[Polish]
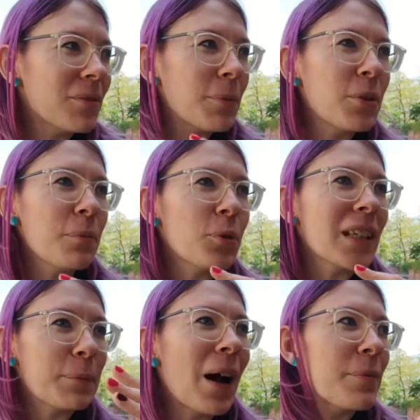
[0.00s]
żeby nie było
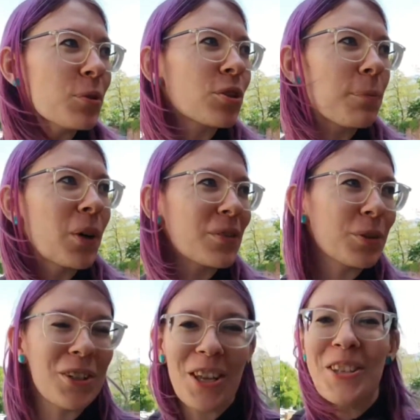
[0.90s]
tak po hamsku, że
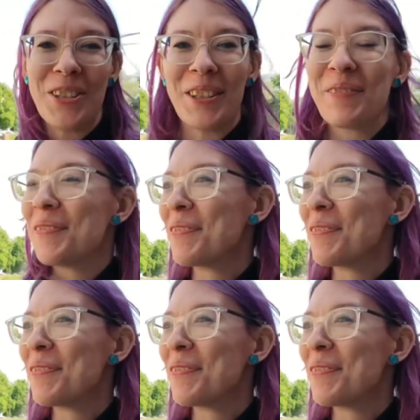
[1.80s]
pokazuje dzieci, nie?